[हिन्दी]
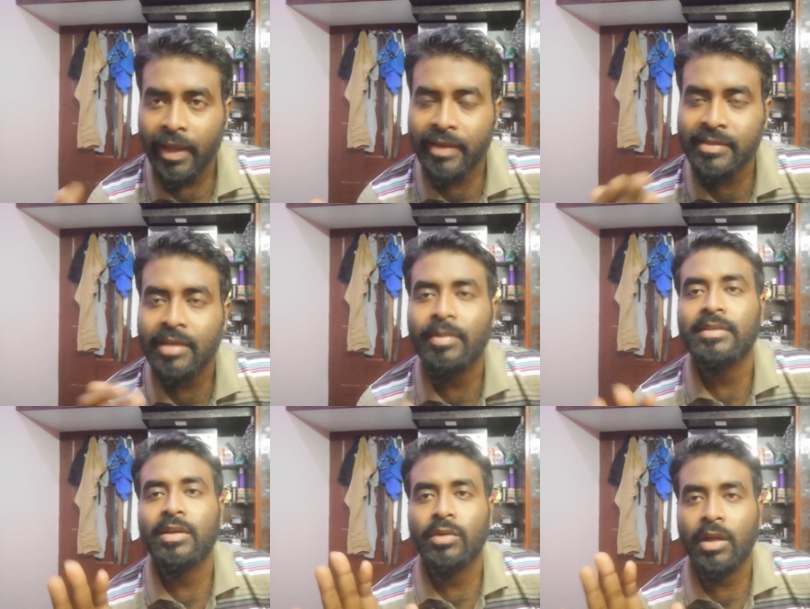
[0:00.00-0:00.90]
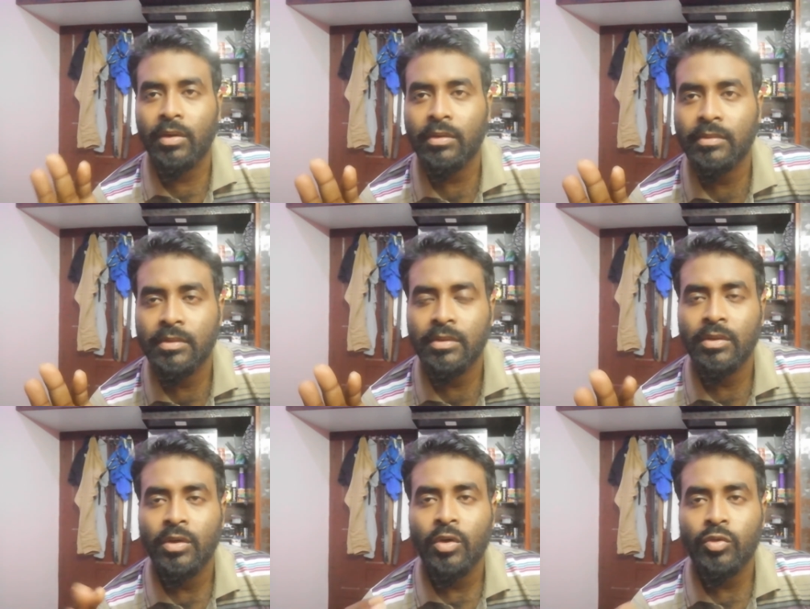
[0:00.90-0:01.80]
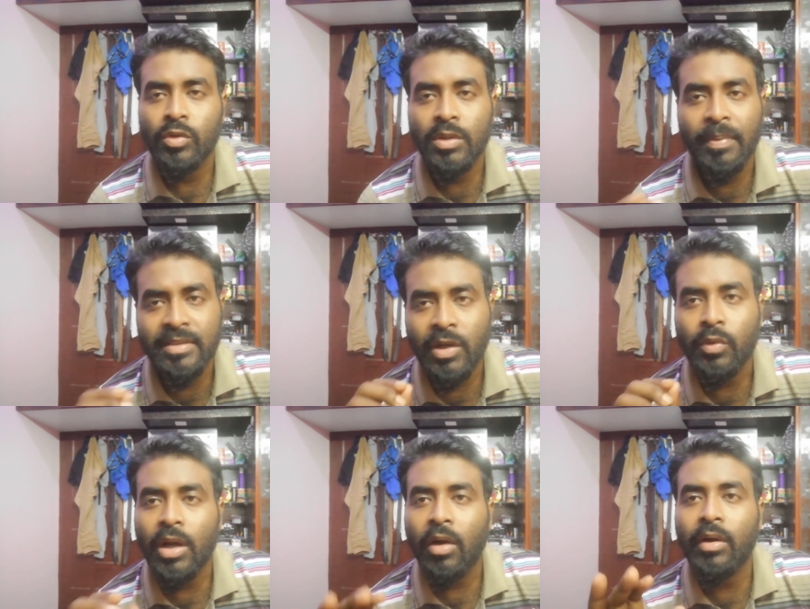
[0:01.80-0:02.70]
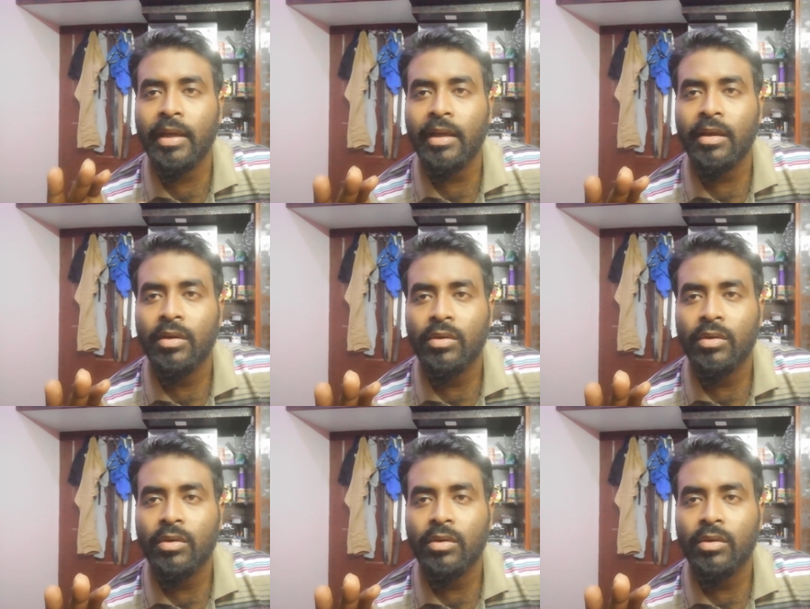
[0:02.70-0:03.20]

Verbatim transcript: एक सीट बच्चा उठाओ तो जो बच्चा उठाओगे